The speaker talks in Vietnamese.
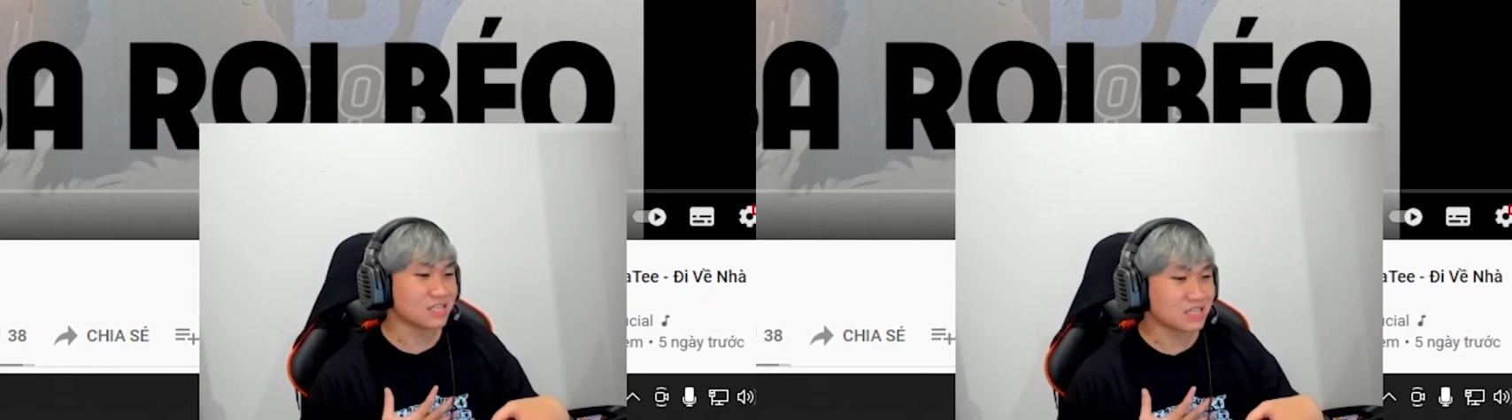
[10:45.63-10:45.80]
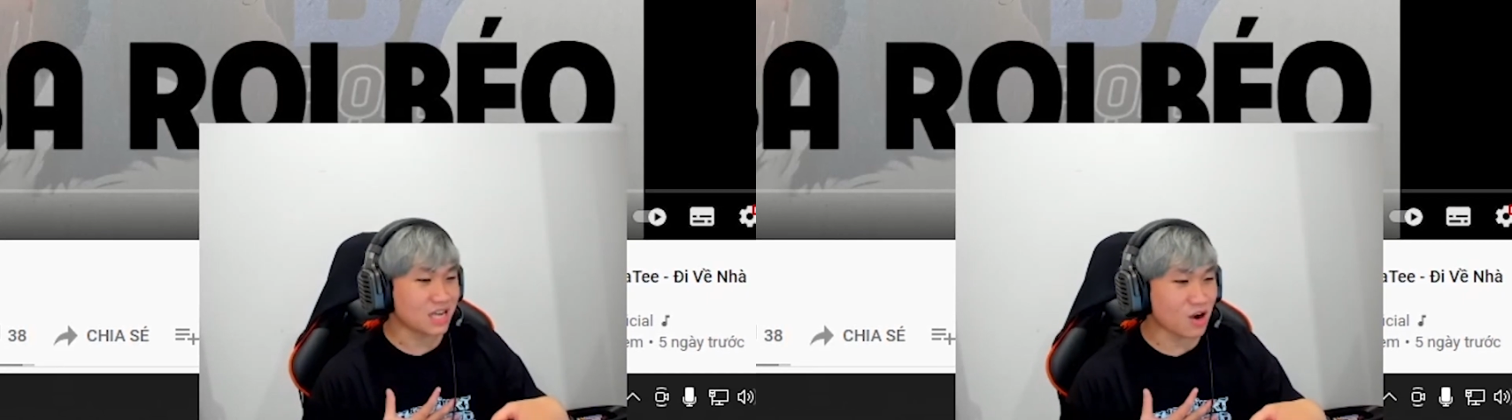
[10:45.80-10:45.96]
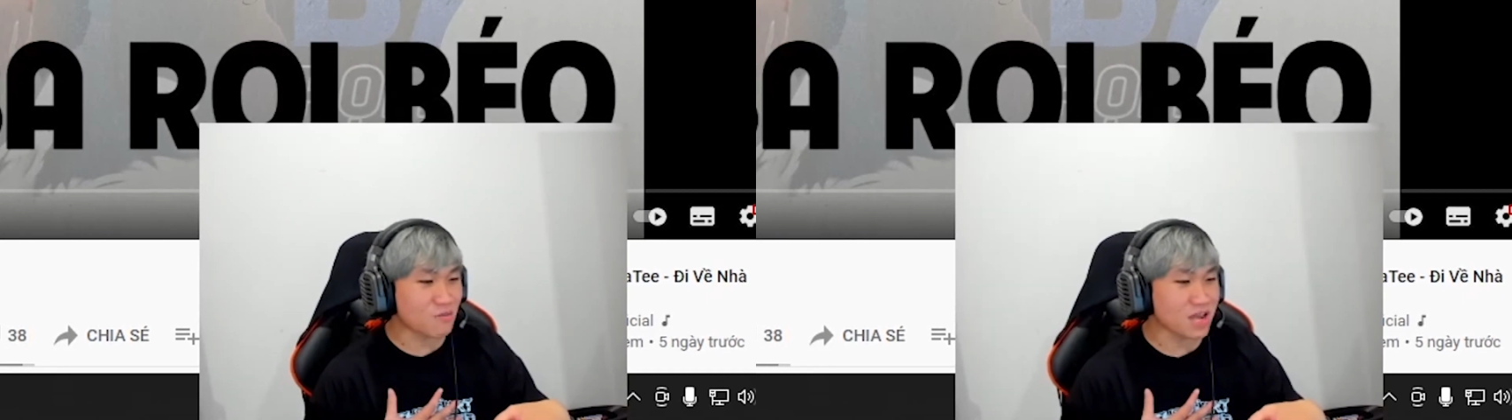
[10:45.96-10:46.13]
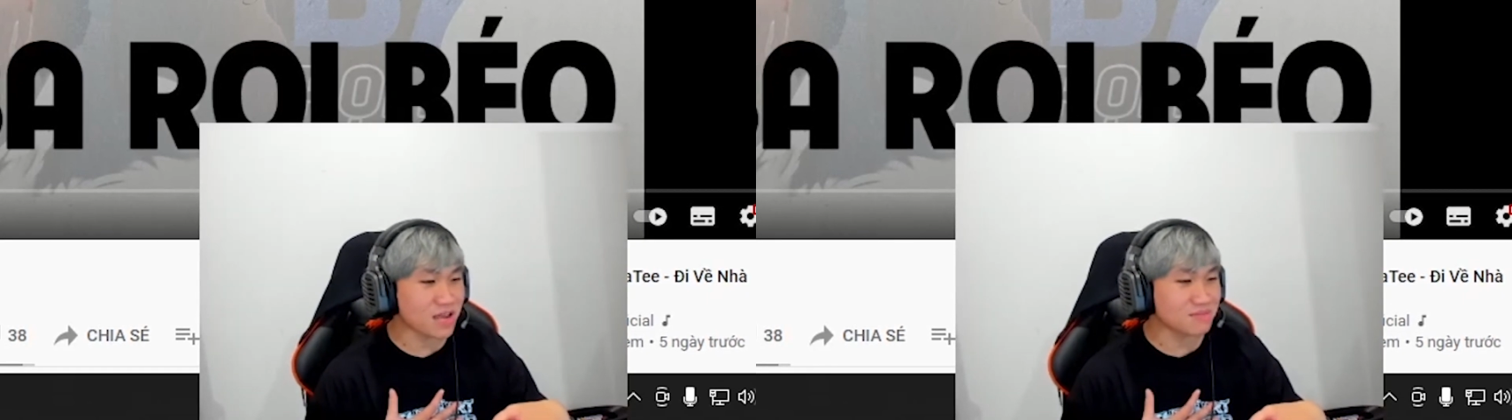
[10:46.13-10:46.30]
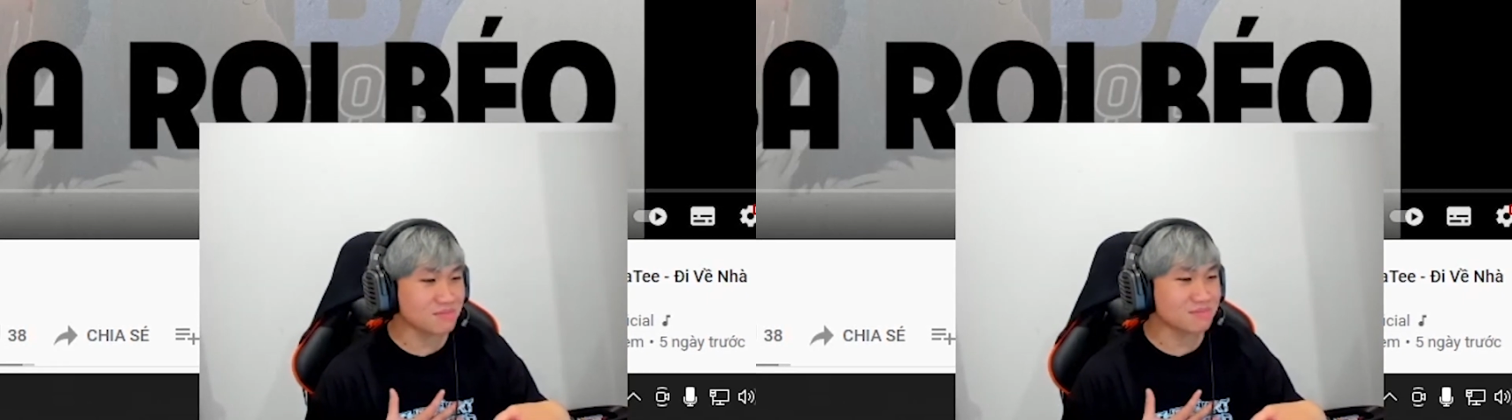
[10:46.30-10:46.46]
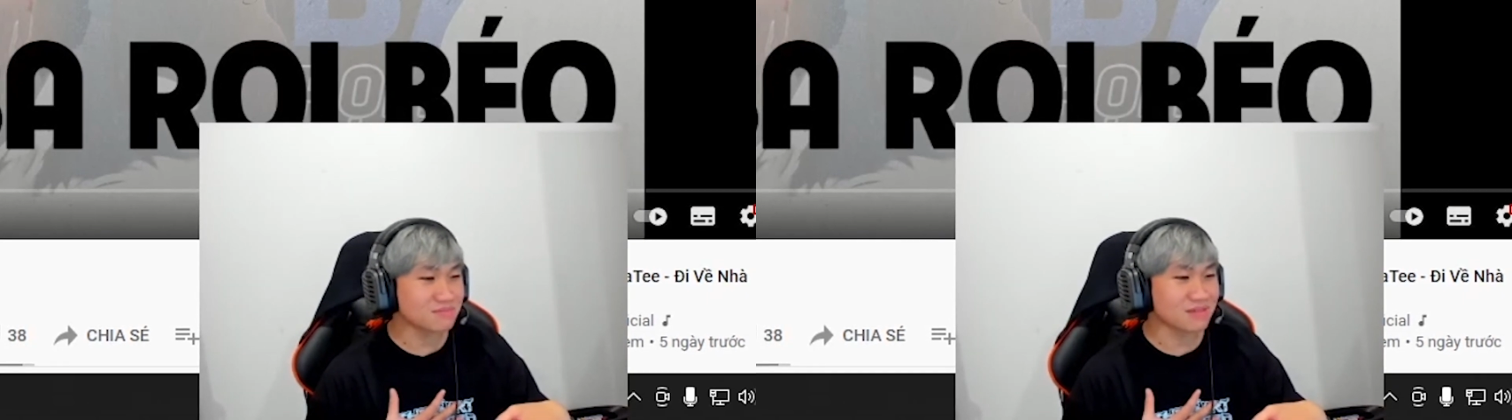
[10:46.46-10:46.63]
ông em
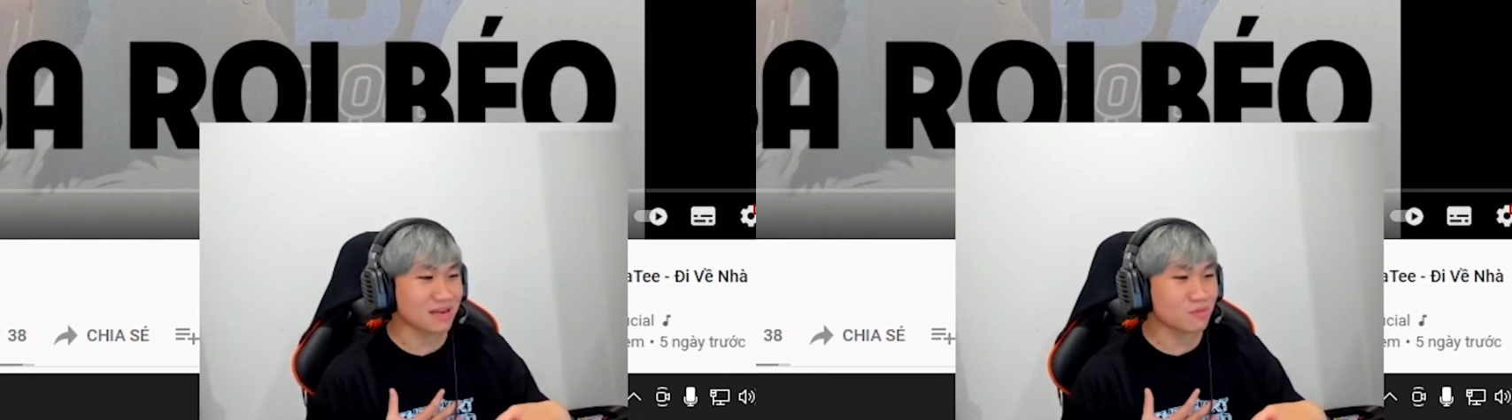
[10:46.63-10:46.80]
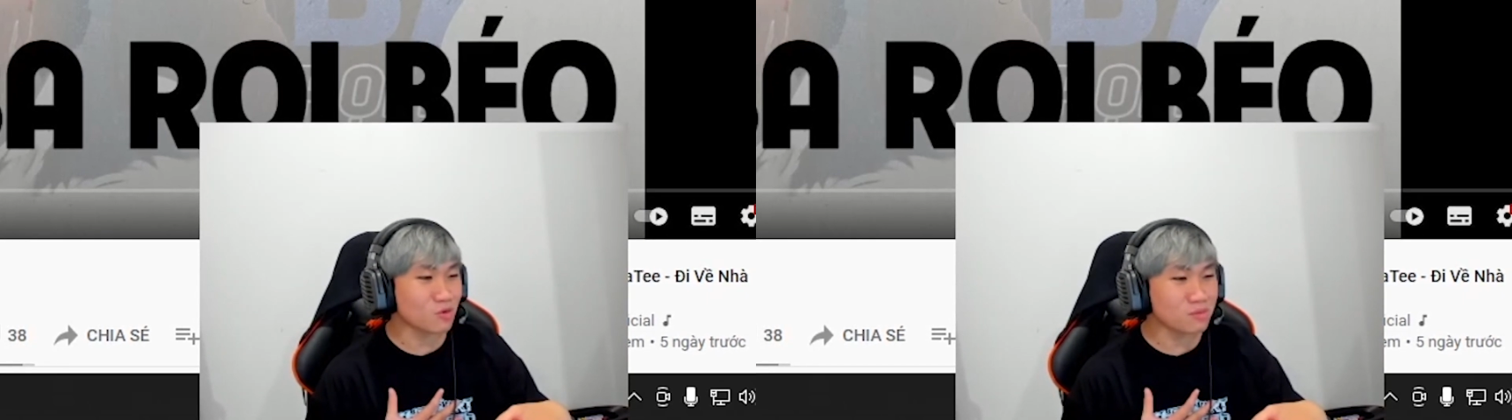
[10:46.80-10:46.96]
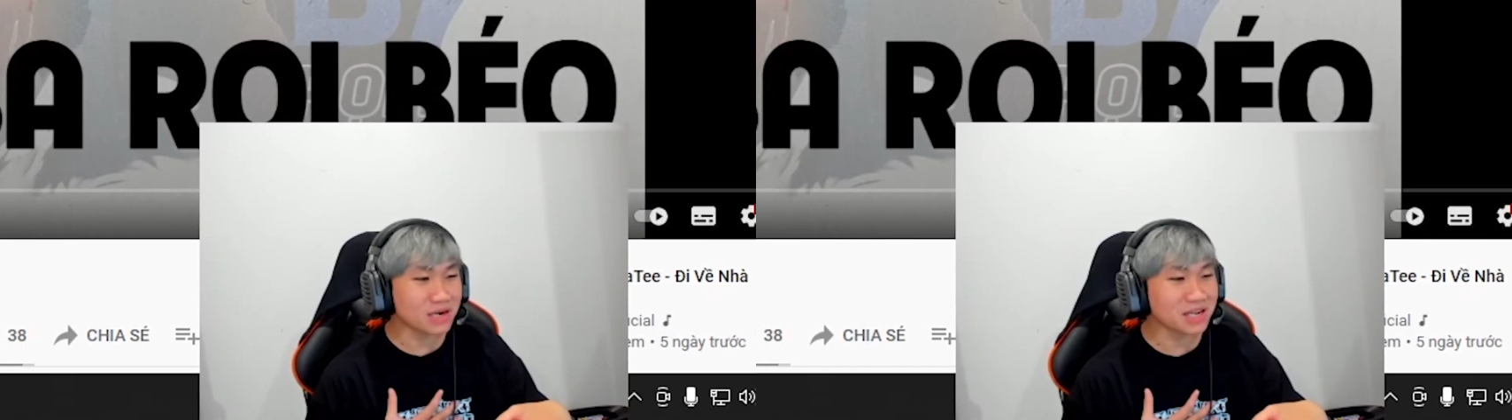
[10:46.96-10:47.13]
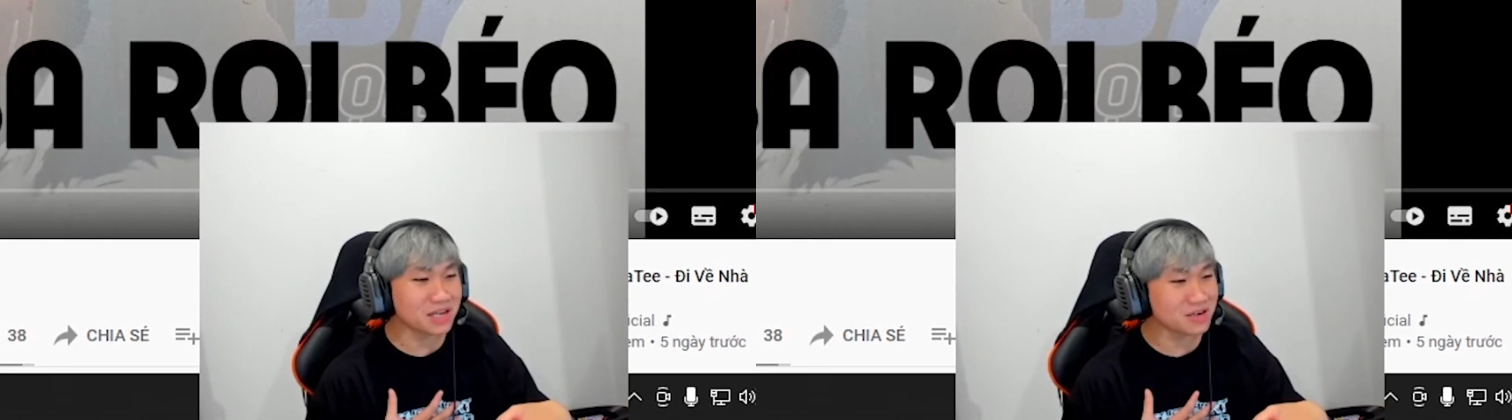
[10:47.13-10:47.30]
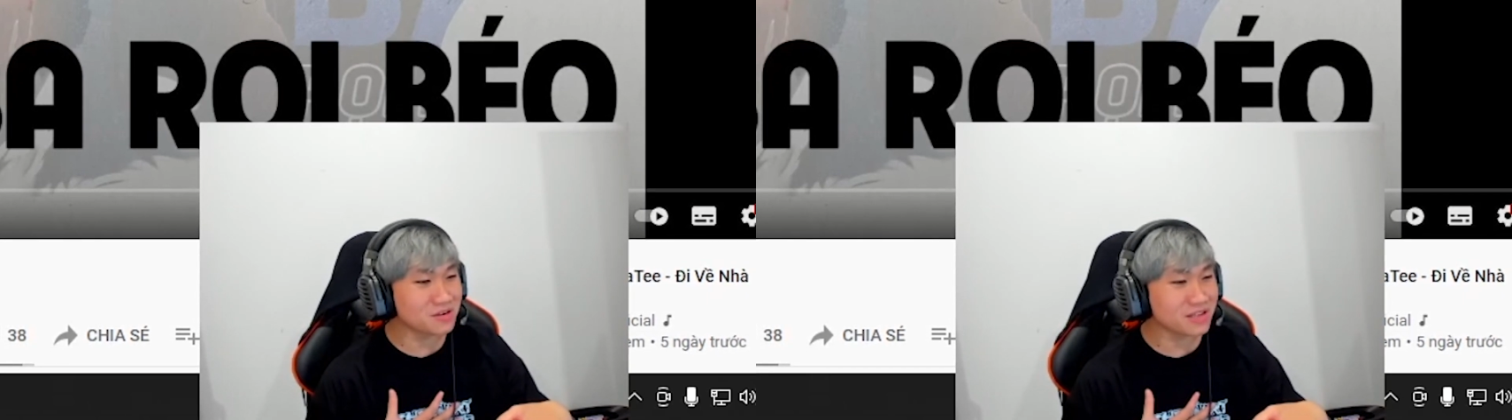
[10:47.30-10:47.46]
anh muốn bình yên thôi